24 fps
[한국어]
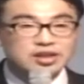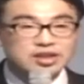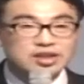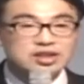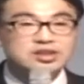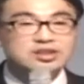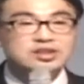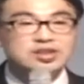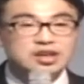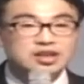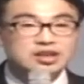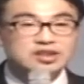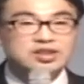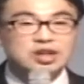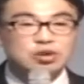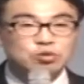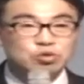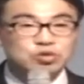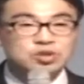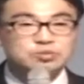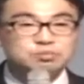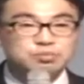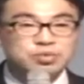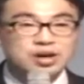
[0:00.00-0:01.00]
인간이 되고
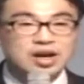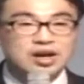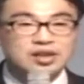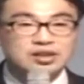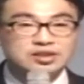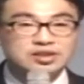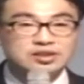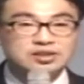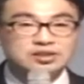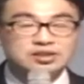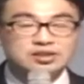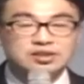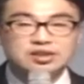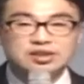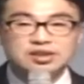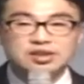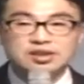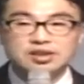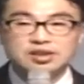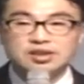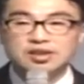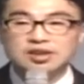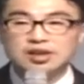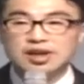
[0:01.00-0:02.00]
싶어하는
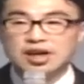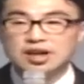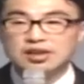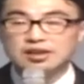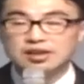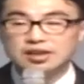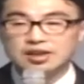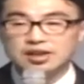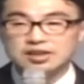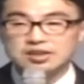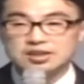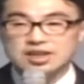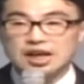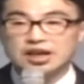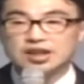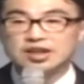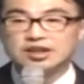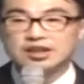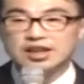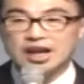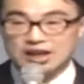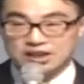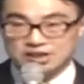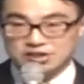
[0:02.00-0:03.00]
그러한
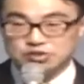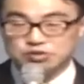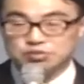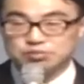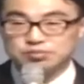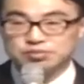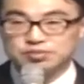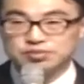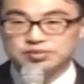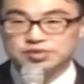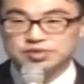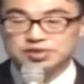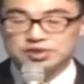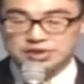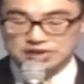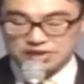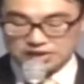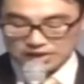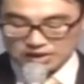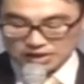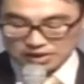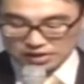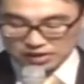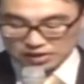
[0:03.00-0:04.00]
자기 낮춤
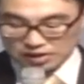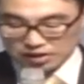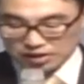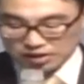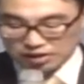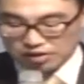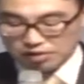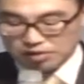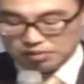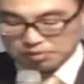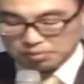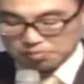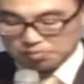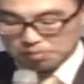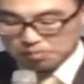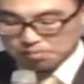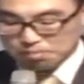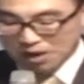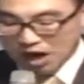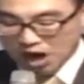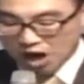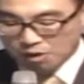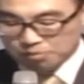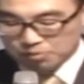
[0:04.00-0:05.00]
그
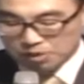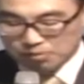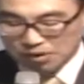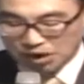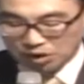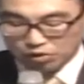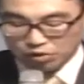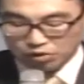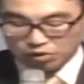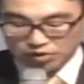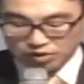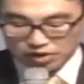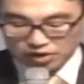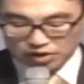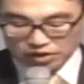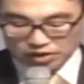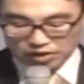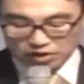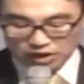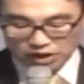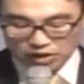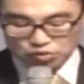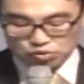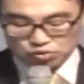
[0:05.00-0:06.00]
마음이 바로
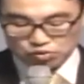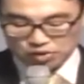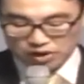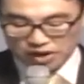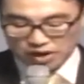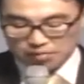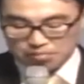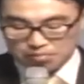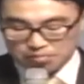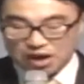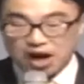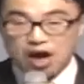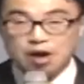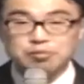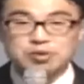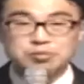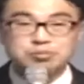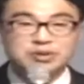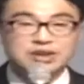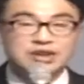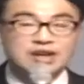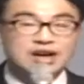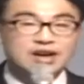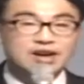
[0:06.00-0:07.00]
예수의
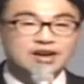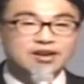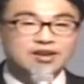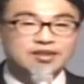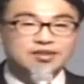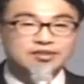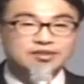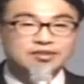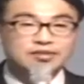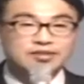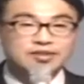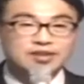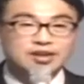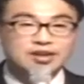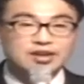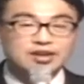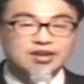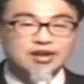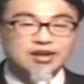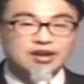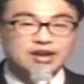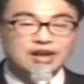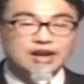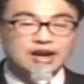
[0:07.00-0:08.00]
마음입니다.
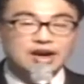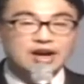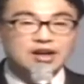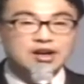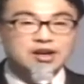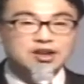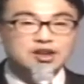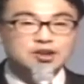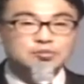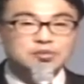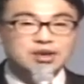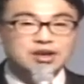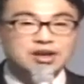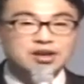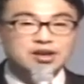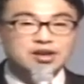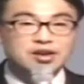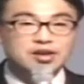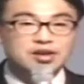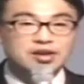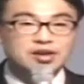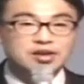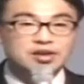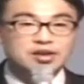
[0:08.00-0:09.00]

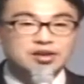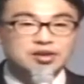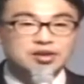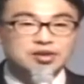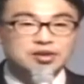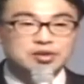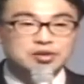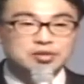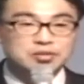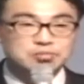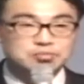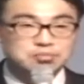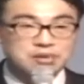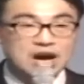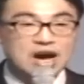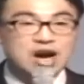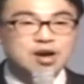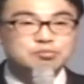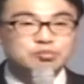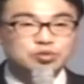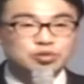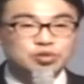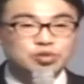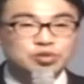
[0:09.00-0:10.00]
하나님의
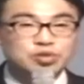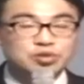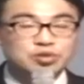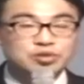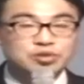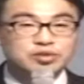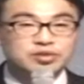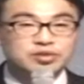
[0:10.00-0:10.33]
마음으로